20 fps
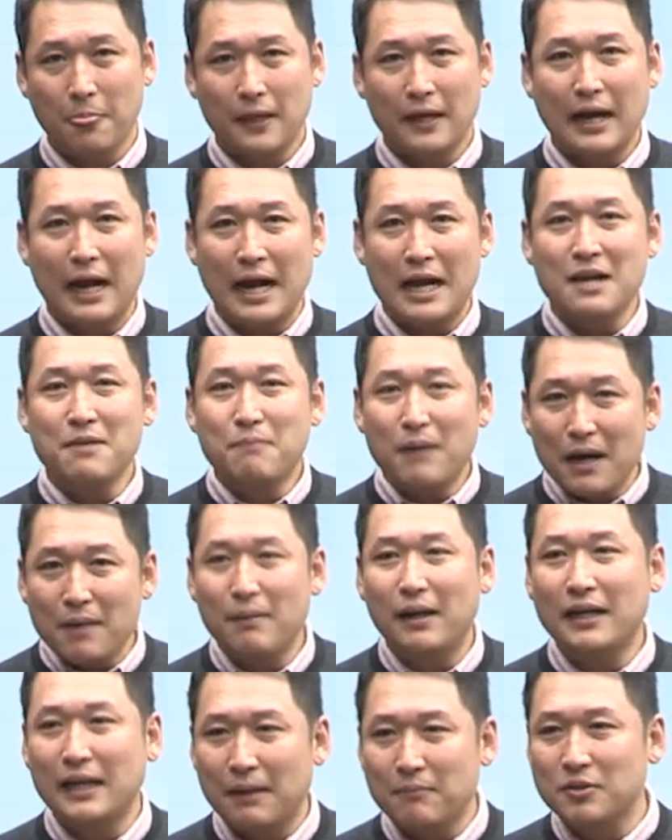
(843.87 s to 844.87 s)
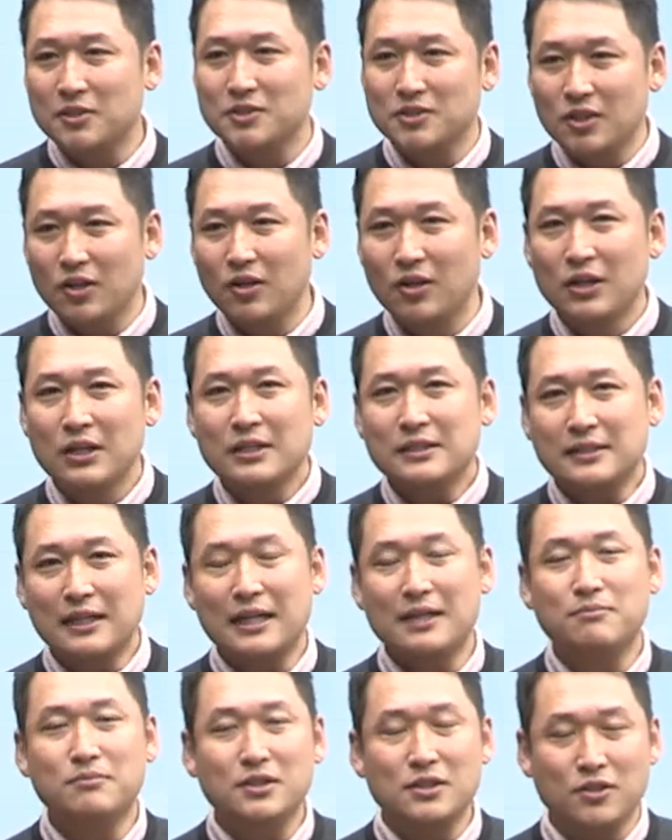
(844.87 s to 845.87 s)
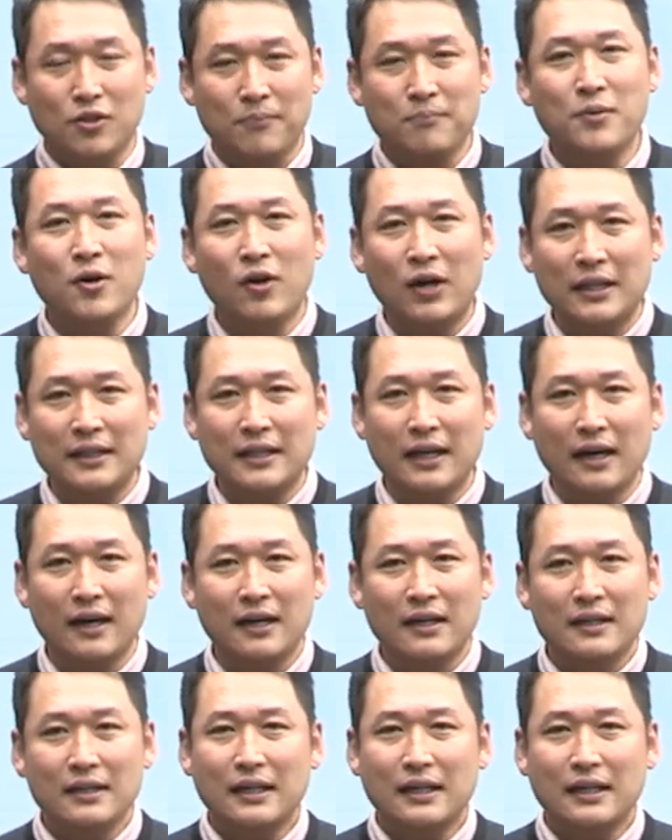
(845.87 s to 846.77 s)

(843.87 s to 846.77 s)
그러니까 알바만 하면서 삶을 연명한다.